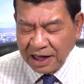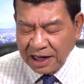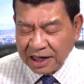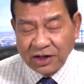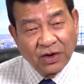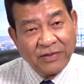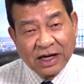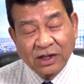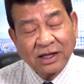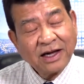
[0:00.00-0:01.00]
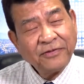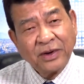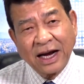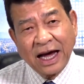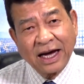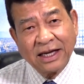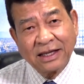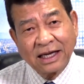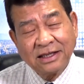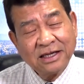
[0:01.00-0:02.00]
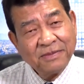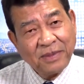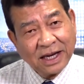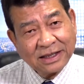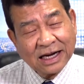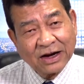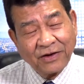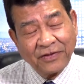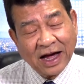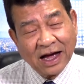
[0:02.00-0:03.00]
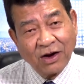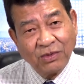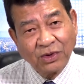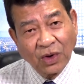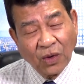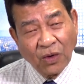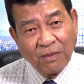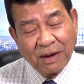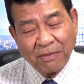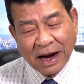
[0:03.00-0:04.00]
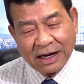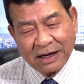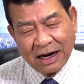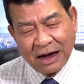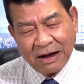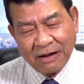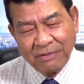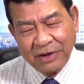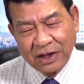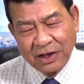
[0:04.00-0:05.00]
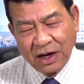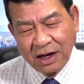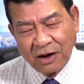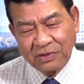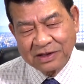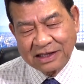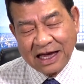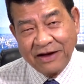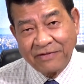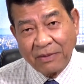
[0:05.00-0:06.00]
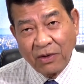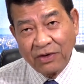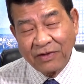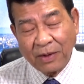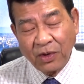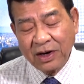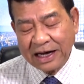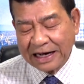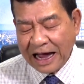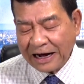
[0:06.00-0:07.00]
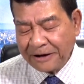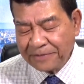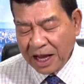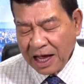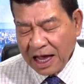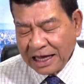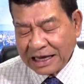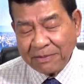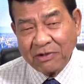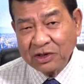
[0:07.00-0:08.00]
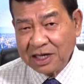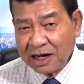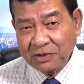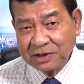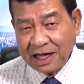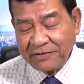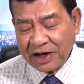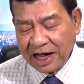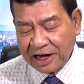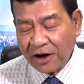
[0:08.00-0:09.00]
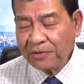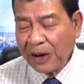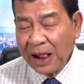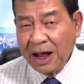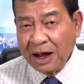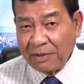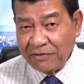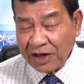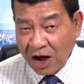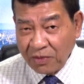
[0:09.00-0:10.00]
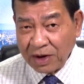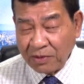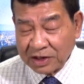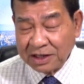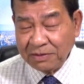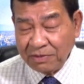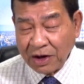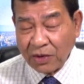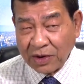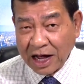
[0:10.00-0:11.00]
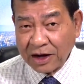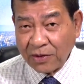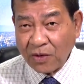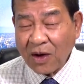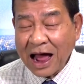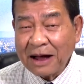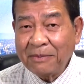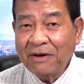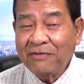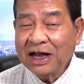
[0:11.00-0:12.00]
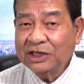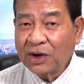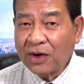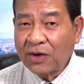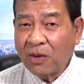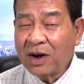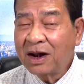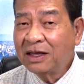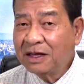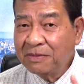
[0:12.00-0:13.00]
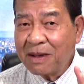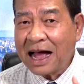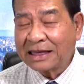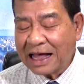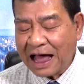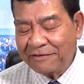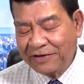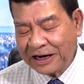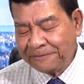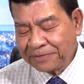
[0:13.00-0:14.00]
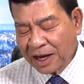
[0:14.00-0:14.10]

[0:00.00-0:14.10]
À, thưa quý vị, cho tới phút này người ta chưa biết rằng có phải hung thủ mà bắn à, bị thương ông Steve và bốn và bốn người khác đó nhắm vào riêng ông Steve hay không, bởi vì ông là một dân biểu của Đảng Cộng hòa mà vai trò của ông là đứng thứ ba tại Hạ viện.